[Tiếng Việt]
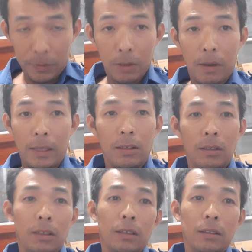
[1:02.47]
như vậy thôi
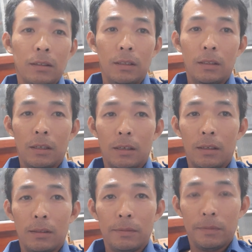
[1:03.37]
thì ờ,
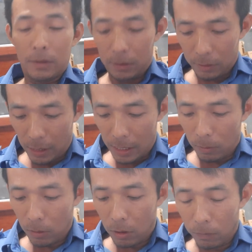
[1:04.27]
ai
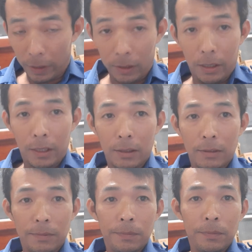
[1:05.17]
cũng có công việc riêng
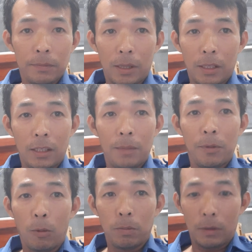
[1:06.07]
mình thì tiếp
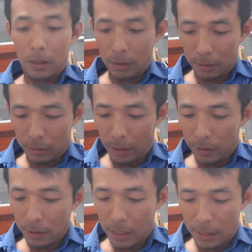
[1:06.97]
tục ờ,
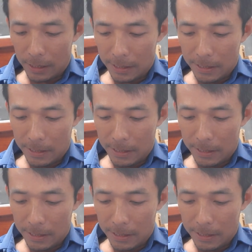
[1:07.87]
vậy ờ,